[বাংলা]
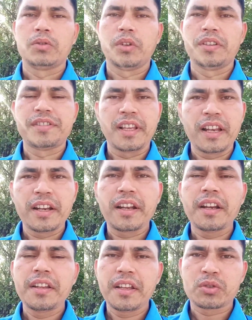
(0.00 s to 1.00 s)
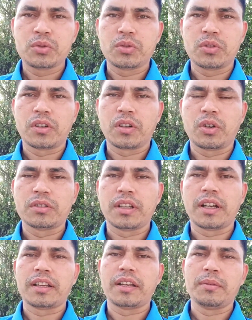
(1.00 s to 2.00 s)
তো এই সিলিন্ডার নিয়ে একটু কথা
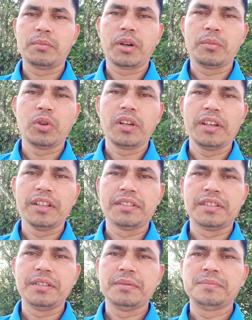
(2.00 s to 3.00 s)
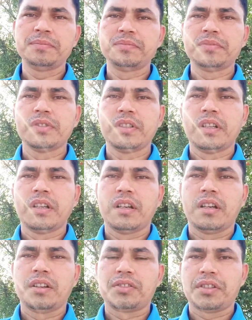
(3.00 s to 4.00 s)
আগে বলে নিচ্ছি
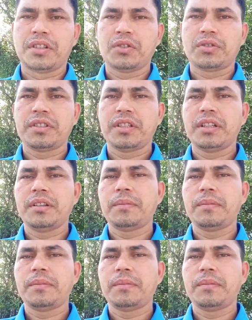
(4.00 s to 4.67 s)
সেটা হচ্ছে